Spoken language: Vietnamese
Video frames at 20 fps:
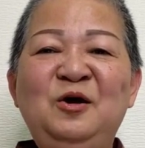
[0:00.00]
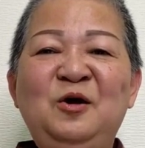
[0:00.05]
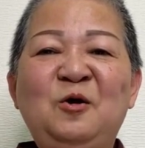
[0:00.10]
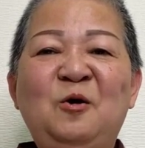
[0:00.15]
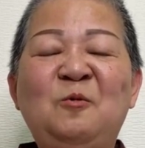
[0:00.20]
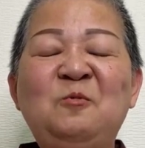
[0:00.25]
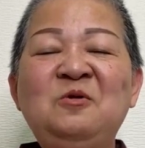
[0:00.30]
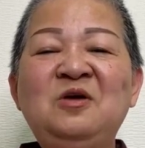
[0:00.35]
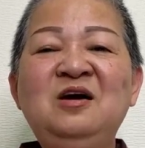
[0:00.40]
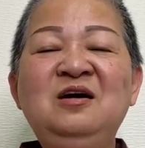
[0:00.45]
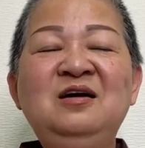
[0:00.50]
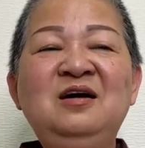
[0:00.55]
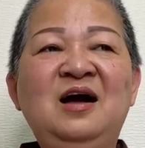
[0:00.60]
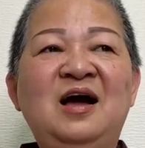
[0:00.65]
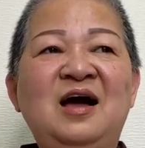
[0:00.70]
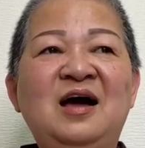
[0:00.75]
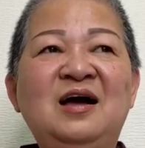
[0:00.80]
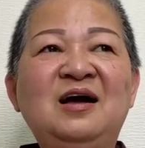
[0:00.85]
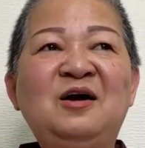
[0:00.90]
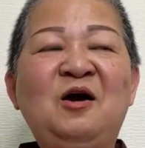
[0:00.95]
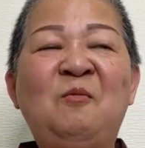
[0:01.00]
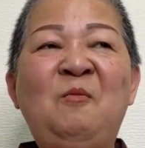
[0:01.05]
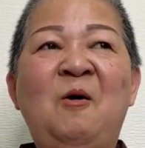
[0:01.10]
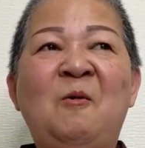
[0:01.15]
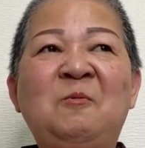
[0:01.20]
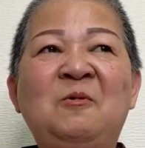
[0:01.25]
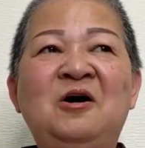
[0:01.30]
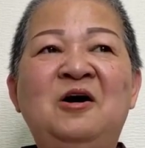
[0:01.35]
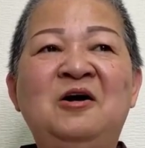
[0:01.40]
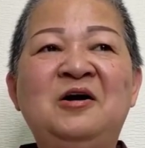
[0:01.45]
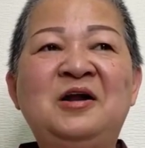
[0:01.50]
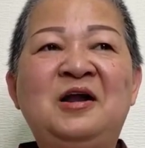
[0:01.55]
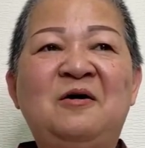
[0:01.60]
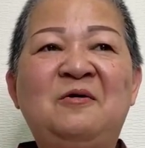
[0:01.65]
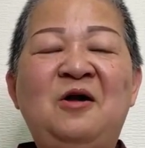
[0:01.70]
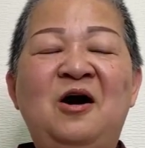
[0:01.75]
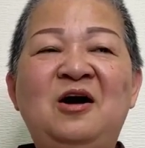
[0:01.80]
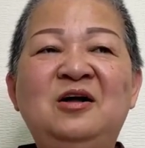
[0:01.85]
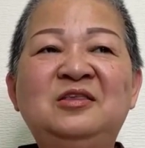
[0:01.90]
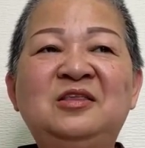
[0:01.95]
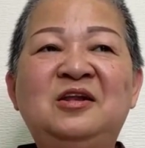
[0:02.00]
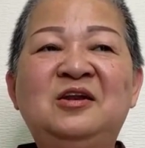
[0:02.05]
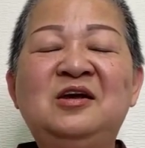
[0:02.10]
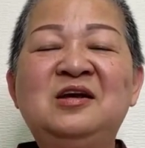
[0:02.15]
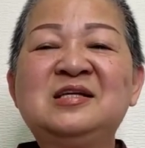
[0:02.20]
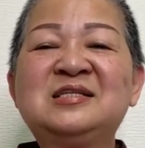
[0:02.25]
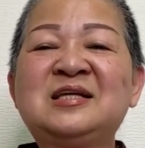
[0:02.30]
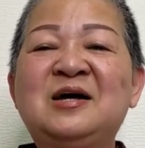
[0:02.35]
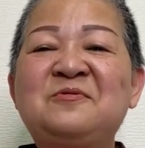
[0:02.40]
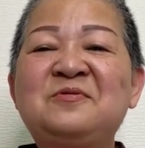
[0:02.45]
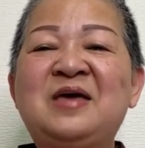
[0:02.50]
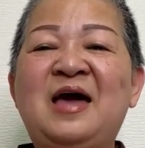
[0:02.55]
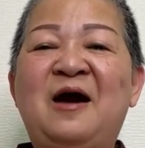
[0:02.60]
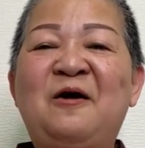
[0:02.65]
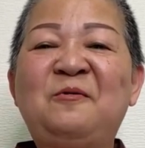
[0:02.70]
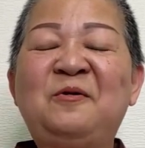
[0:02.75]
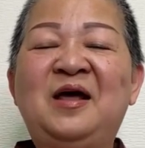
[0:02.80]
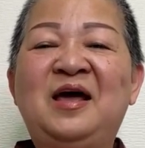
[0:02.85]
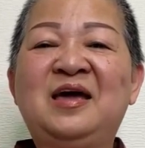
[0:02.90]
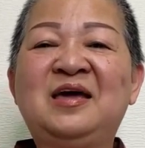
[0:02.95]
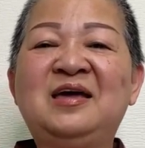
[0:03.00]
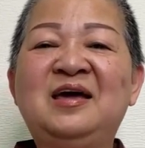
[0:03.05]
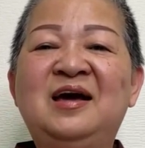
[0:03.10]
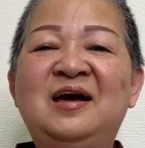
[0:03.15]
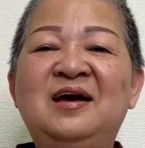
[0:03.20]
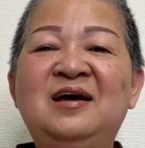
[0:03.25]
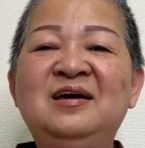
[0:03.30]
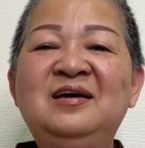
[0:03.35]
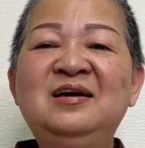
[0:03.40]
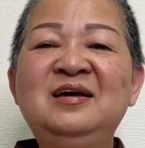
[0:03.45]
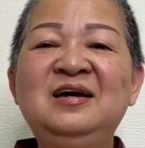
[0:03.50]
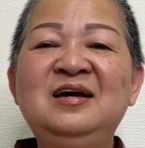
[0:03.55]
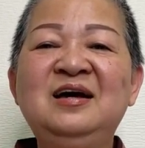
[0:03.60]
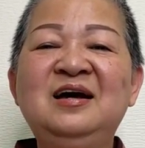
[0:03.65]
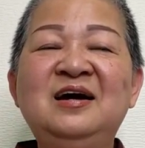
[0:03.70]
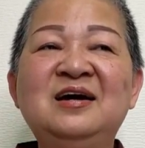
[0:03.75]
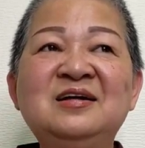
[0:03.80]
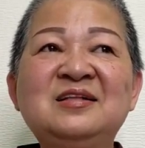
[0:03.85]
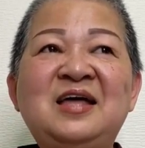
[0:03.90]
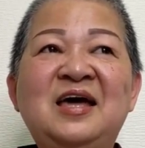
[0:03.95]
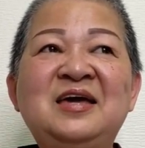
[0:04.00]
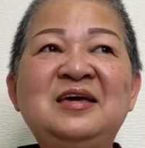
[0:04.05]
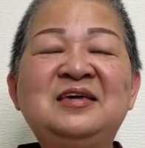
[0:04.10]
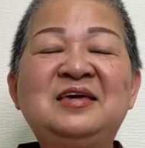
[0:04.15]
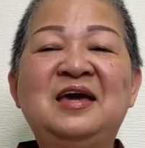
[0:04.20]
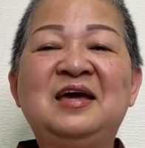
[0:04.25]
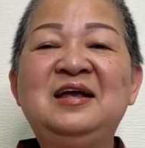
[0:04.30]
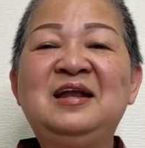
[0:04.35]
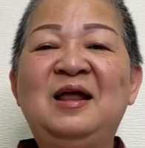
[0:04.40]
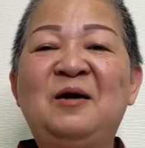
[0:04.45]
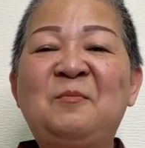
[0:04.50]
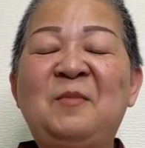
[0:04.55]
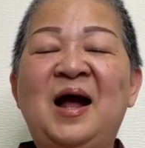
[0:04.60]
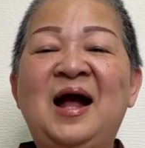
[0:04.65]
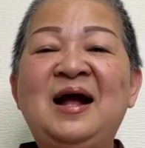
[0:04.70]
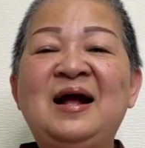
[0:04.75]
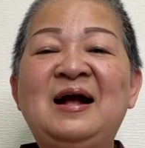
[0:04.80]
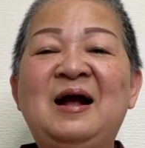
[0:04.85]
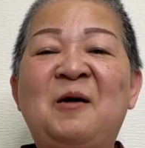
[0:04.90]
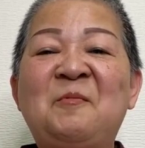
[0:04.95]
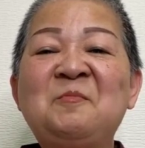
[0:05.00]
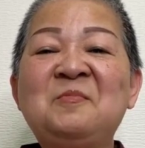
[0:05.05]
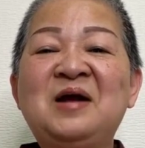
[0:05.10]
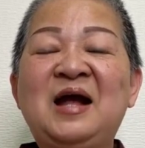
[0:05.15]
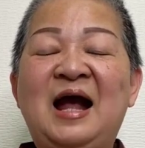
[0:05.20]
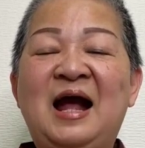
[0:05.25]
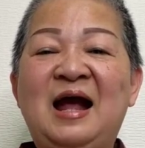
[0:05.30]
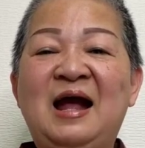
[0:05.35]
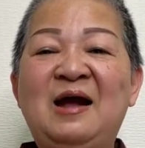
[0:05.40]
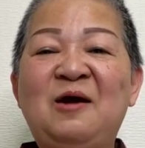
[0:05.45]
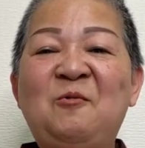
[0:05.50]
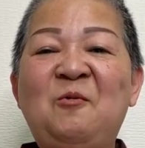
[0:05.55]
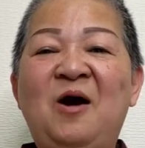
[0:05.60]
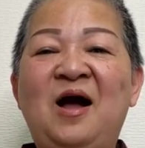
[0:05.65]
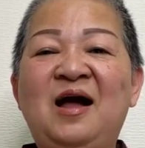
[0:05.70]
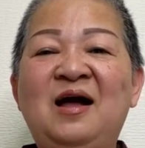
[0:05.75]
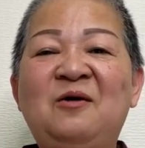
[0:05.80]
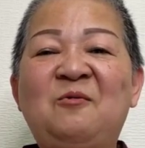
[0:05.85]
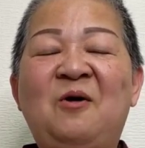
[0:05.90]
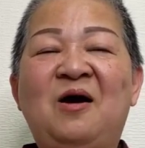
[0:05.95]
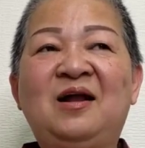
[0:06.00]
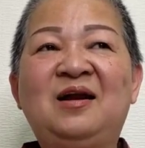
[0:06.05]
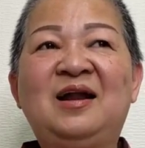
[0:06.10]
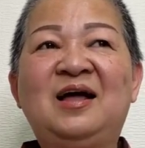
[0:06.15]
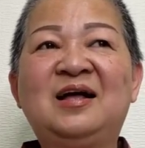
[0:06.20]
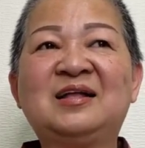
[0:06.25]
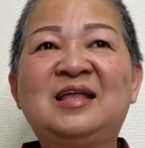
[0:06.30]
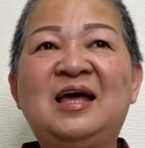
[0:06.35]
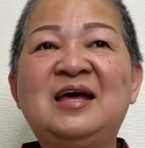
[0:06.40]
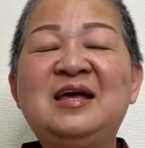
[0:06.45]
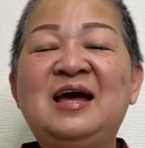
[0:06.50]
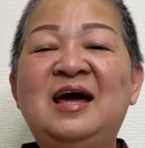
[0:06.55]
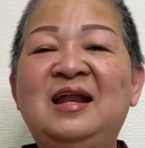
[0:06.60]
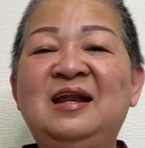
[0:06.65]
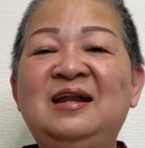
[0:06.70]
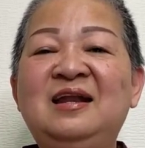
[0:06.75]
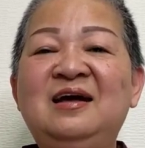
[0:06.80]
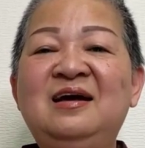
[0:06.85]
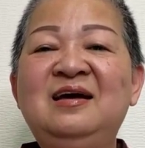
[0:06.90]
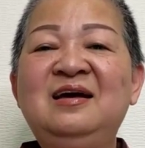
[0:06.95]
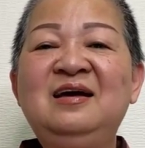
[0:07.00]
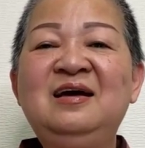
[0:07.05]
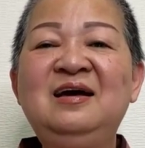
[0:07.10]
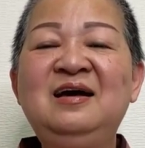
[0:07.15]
cũng như ha có một người nào đó ta nói sao dạo này hả à, thấy chị làm ăn khấm khá quá hoặc là thấy anh á